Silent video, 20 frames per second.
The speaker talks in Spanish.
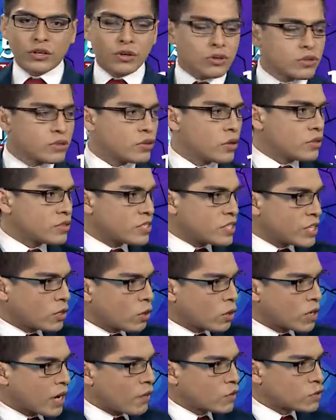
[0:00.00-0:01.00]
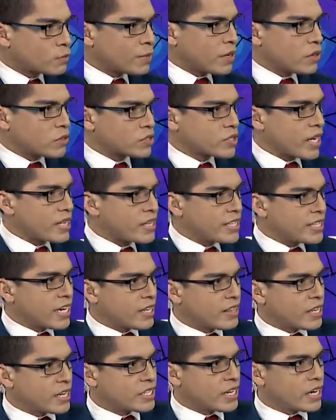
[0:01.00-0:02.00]
de Houston, 5 grados menos que el
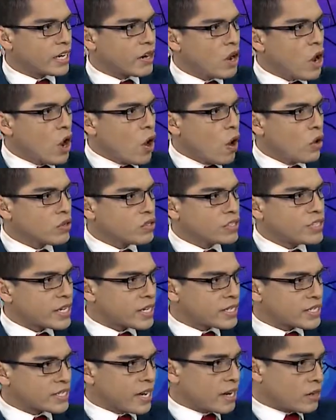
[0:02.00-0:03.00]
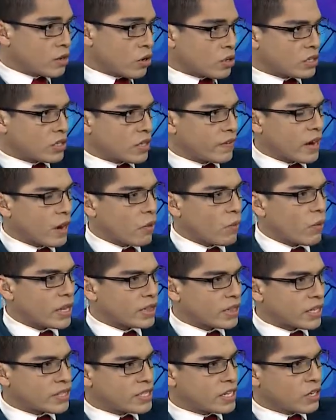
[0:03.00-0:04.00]
día de ayer, 11 hacia el norte de la
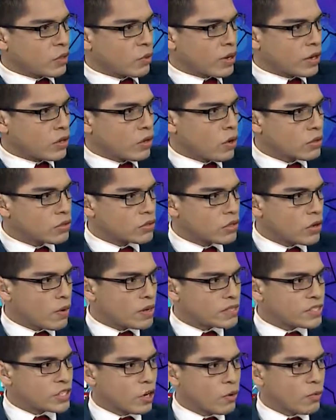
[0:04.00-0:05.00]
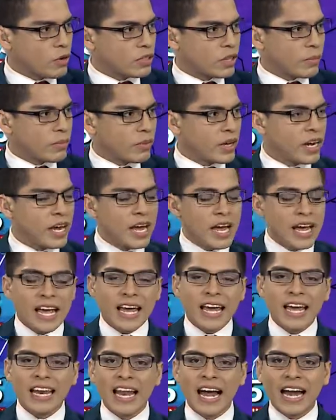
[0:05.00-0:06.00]
45 en Conroe, así como también
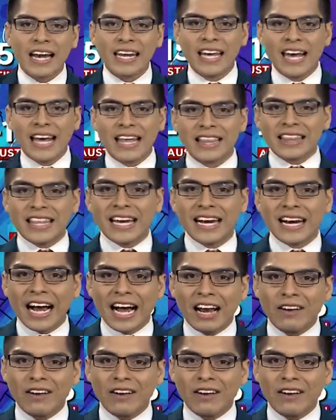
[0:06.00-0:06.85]
el área de